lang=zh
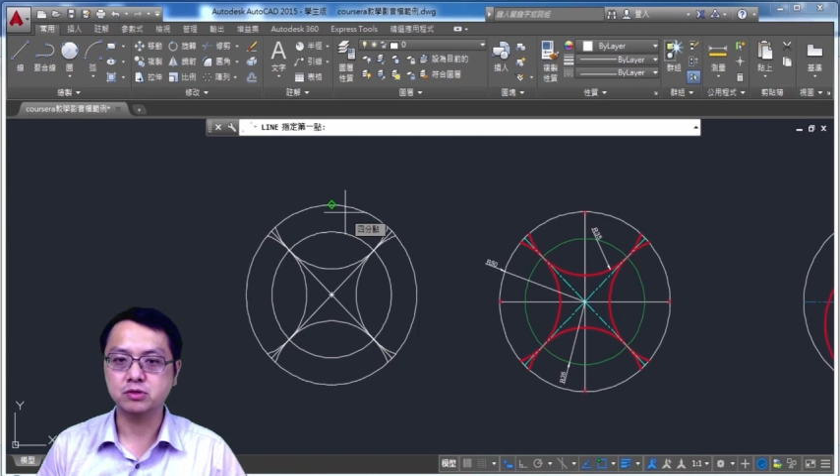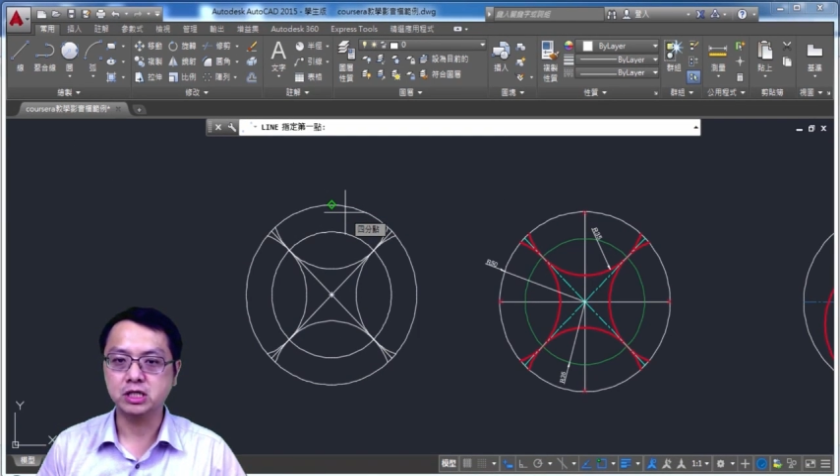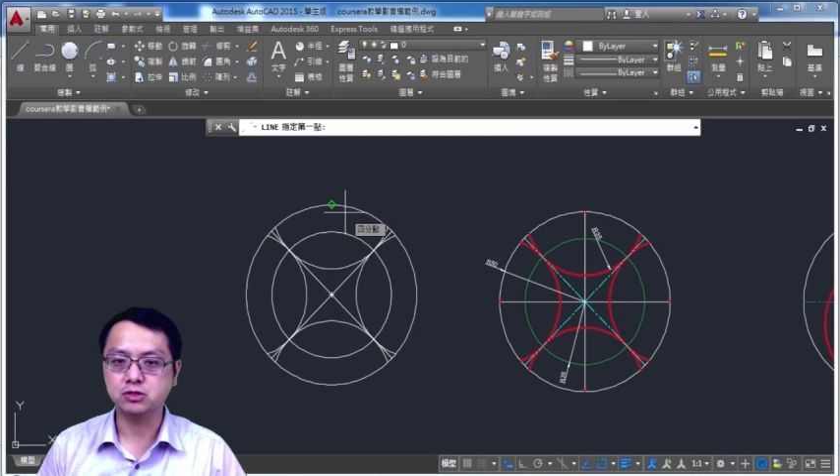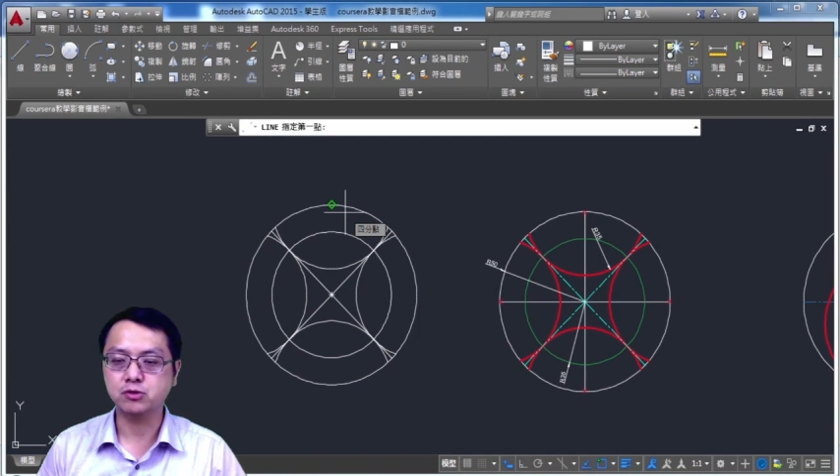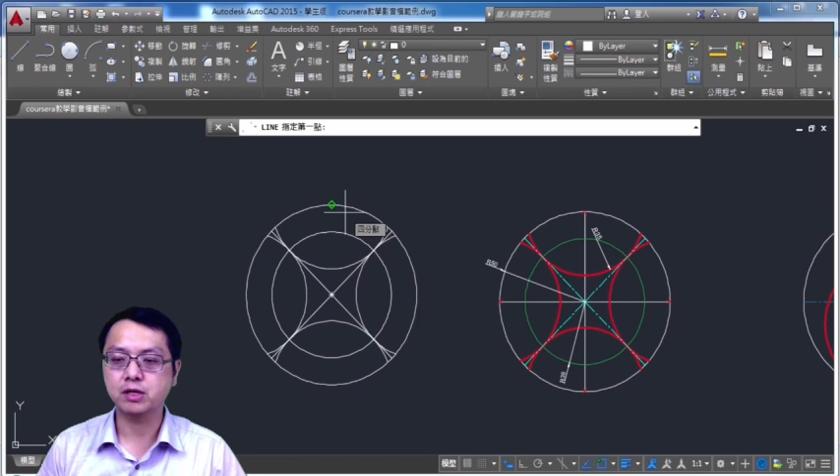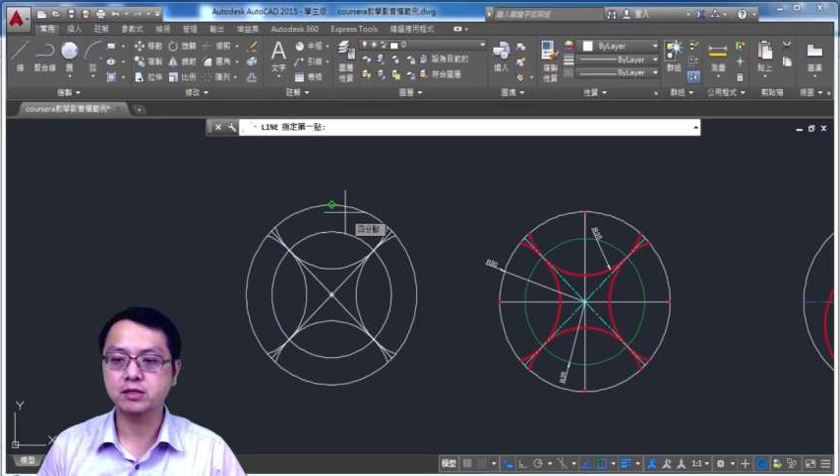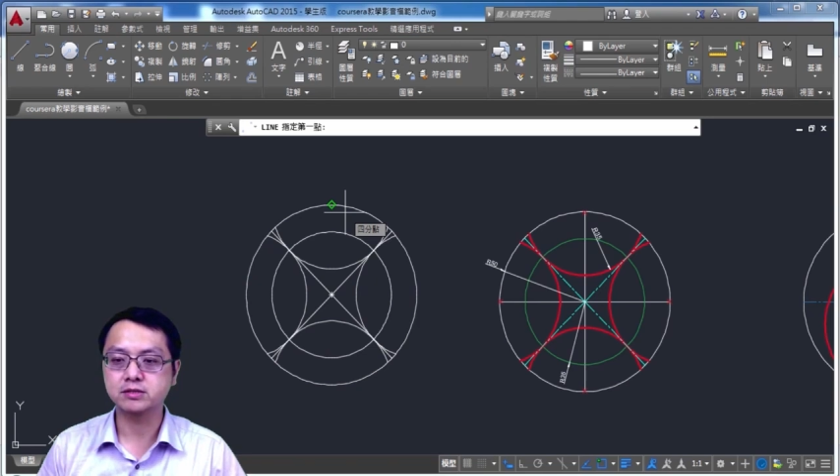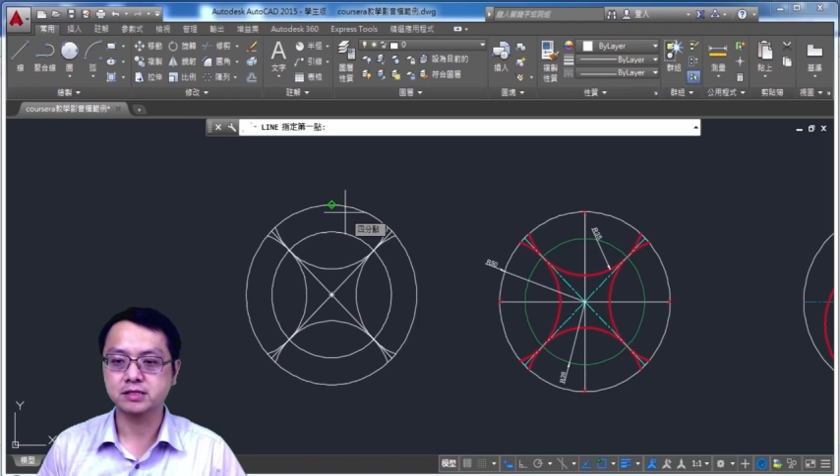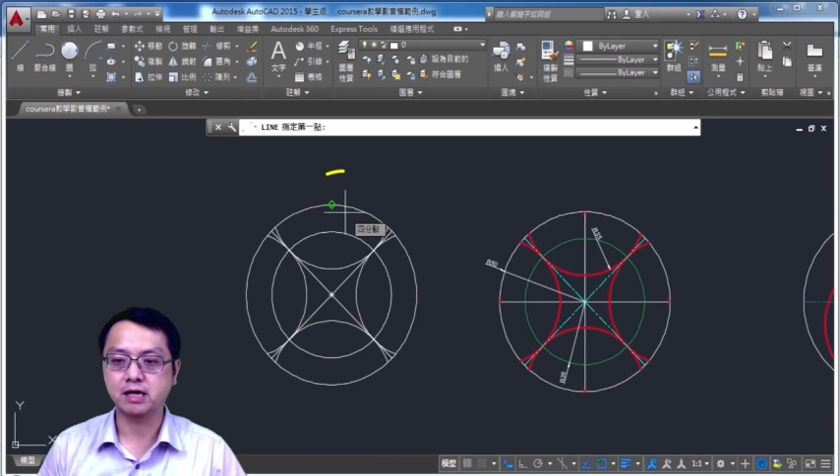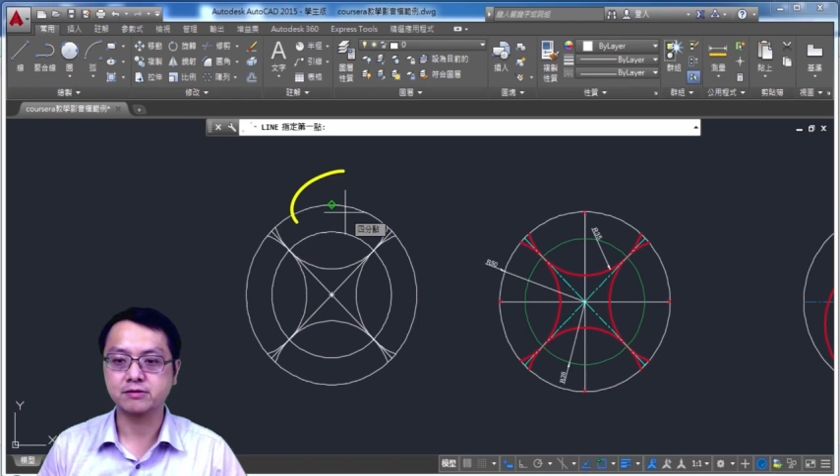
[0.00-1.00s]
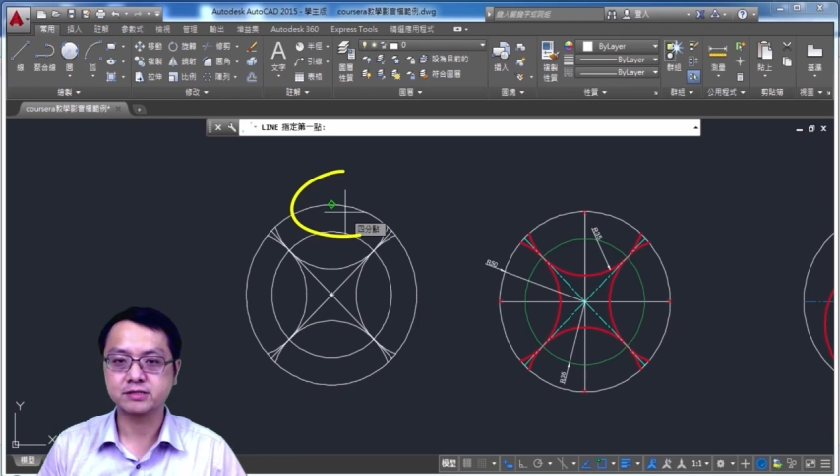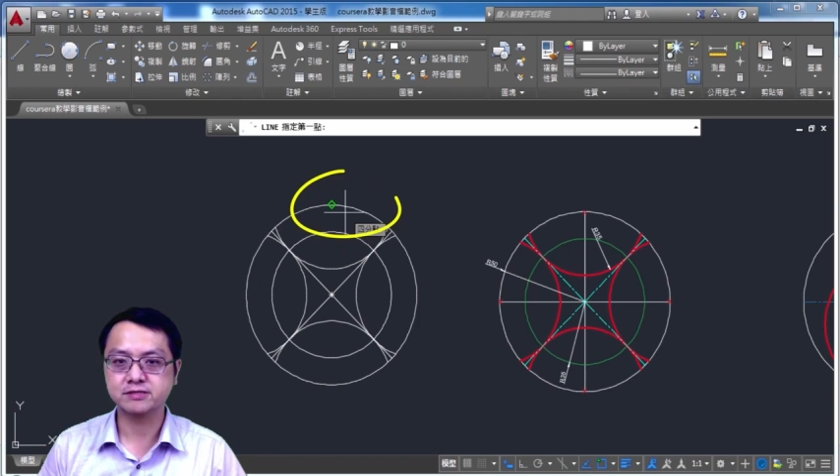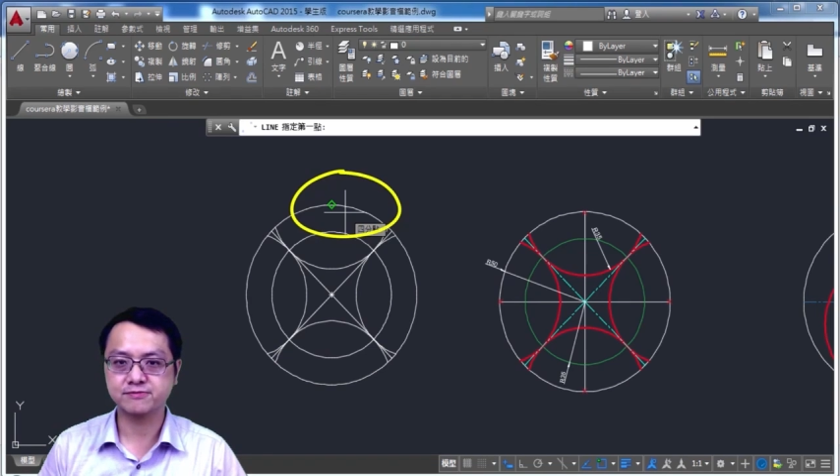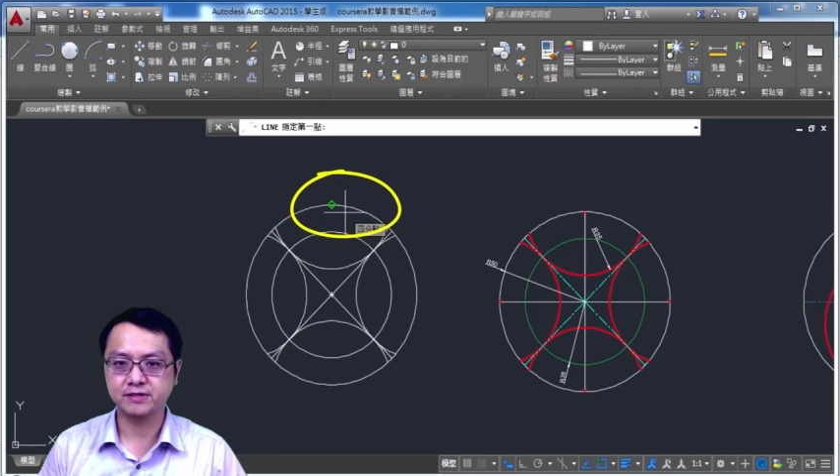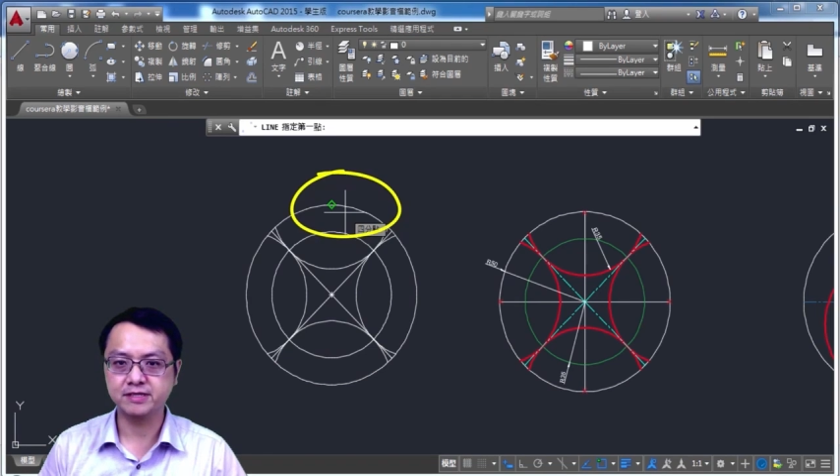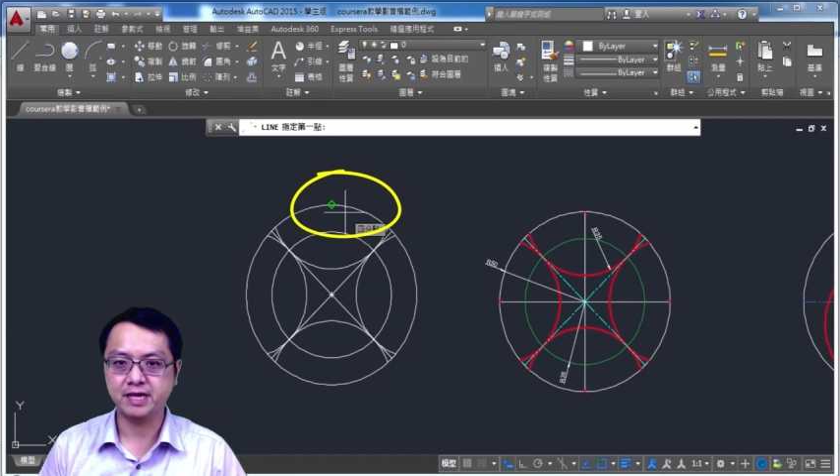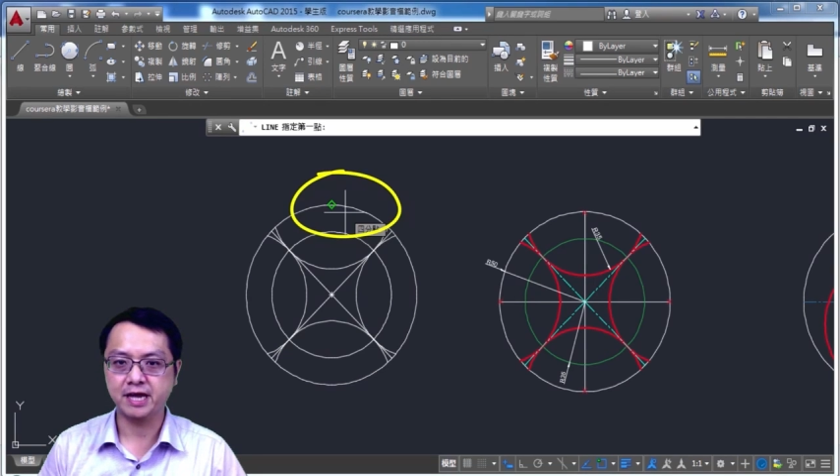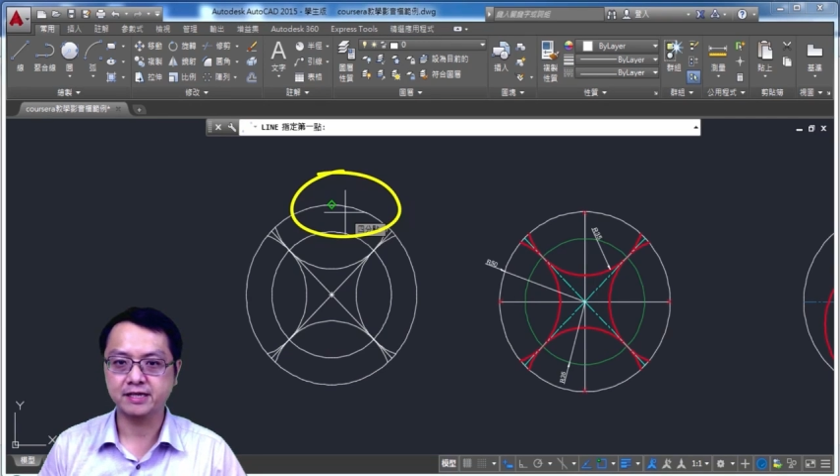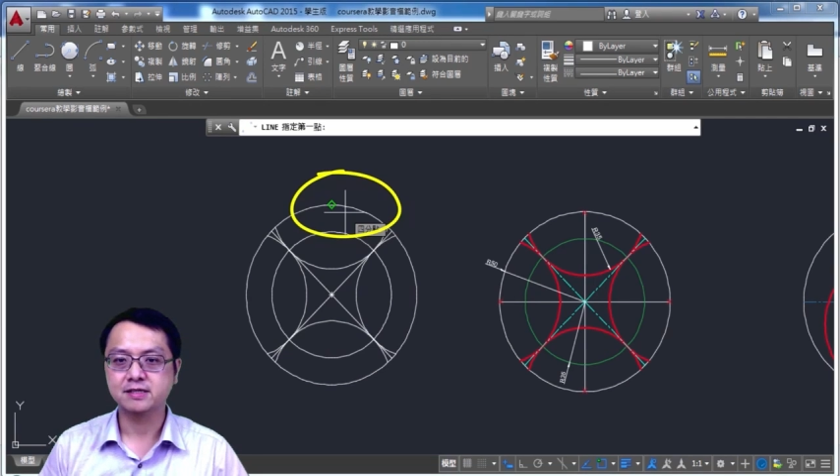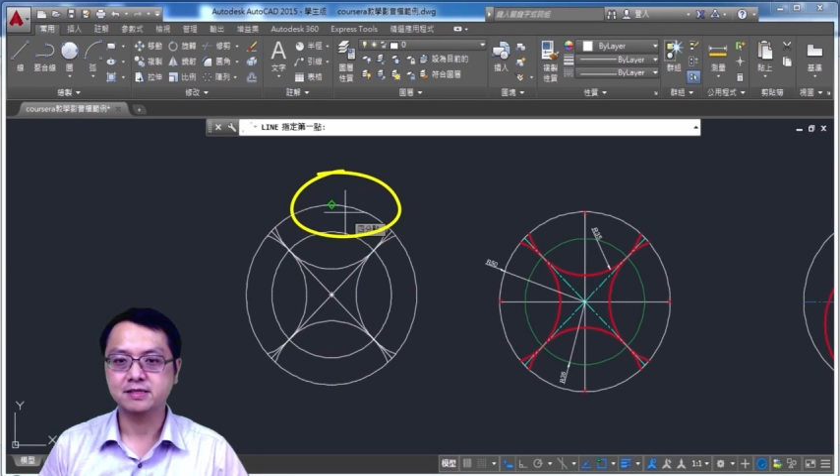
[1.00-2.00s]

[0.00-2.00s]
你就会得到四分点，